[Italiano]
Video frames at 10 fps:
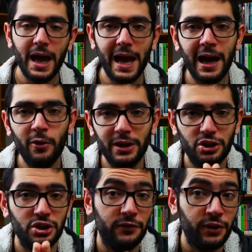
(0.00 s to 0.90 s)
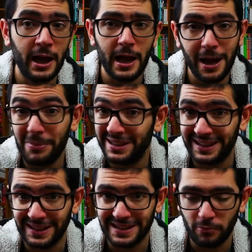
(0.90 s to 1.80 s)
a una cifra
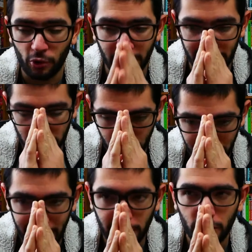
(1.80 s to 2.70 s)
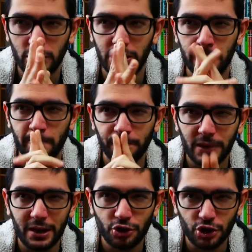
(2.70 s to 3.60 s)
abbastanza buona. Sto parlando di
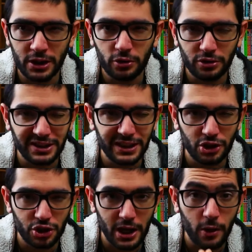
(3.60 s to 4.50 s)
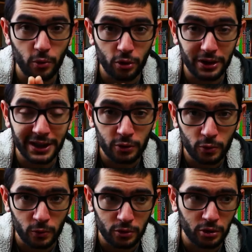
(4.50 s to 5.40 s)
116 euro in
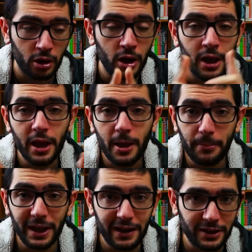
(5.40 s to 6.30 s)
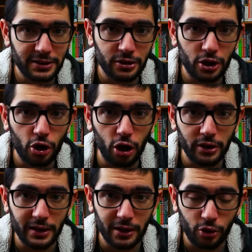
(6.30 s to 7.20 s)
tutto per le versioni
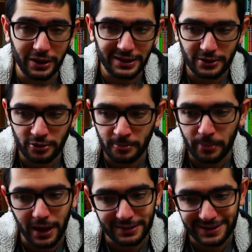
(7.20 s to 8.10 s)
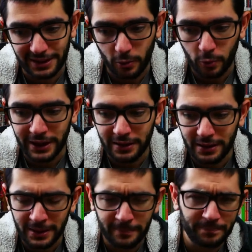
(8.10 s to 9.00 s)
gold con i season pass,
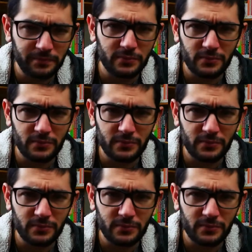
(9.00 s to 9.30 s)
quindi